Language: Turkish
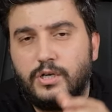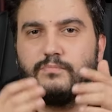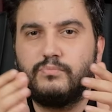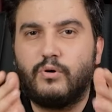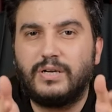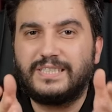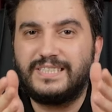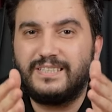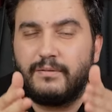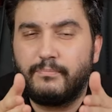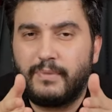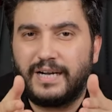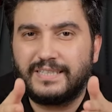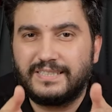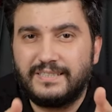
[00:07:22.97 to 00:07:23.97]
Bu
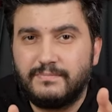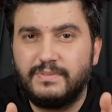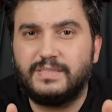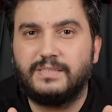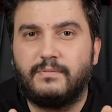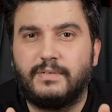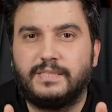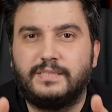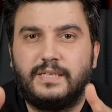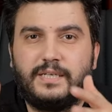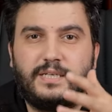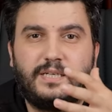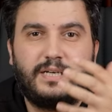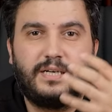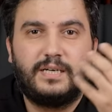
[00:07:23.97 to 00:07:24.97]
açıdan baktığımız zaman
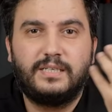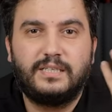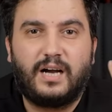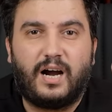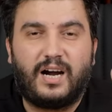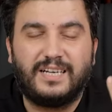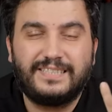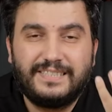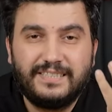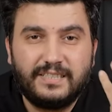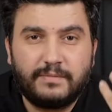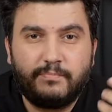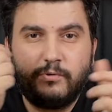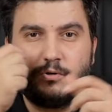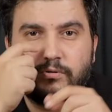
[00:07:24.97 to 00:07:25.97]
hani
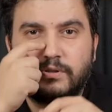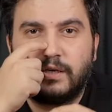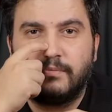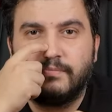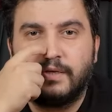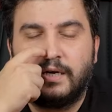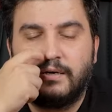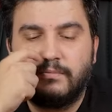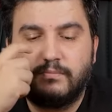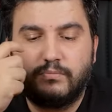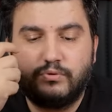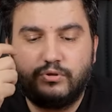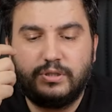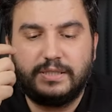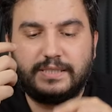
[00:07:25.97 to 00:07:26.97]
aydınlık bir ortamda
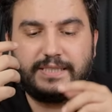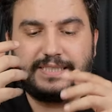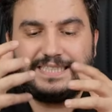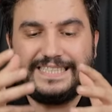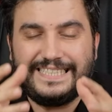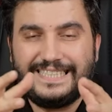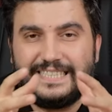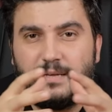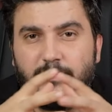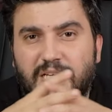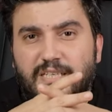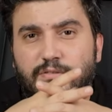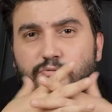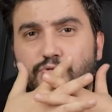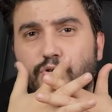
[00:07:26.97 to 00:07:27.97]
bu cihazı
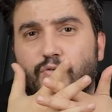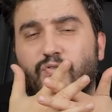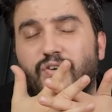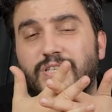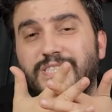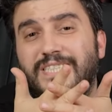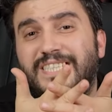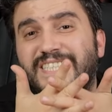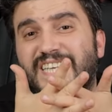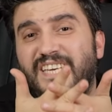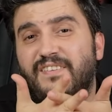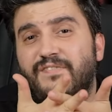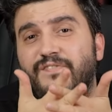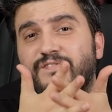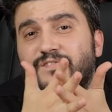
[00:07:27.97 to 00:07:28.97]
izlemek çok fazla
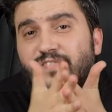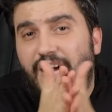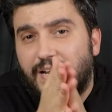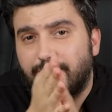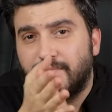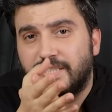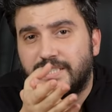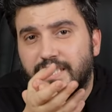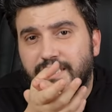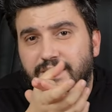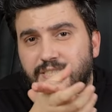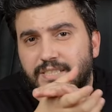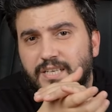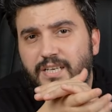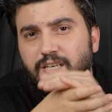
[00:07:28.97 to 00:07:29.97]
keyif
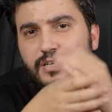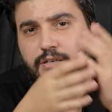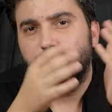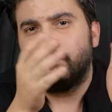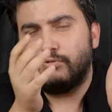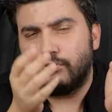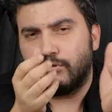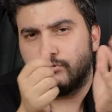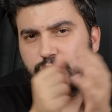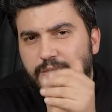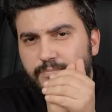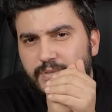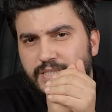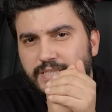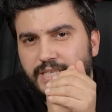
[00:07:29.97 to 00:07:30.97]
vermeyecektir. Bunu
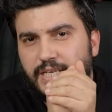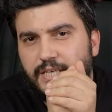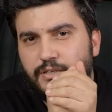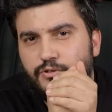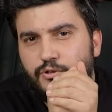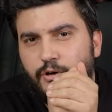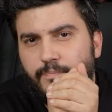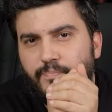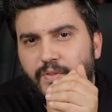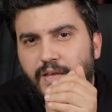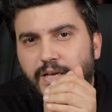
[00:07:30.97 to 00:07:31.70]
gözetmeniz gerekiyor.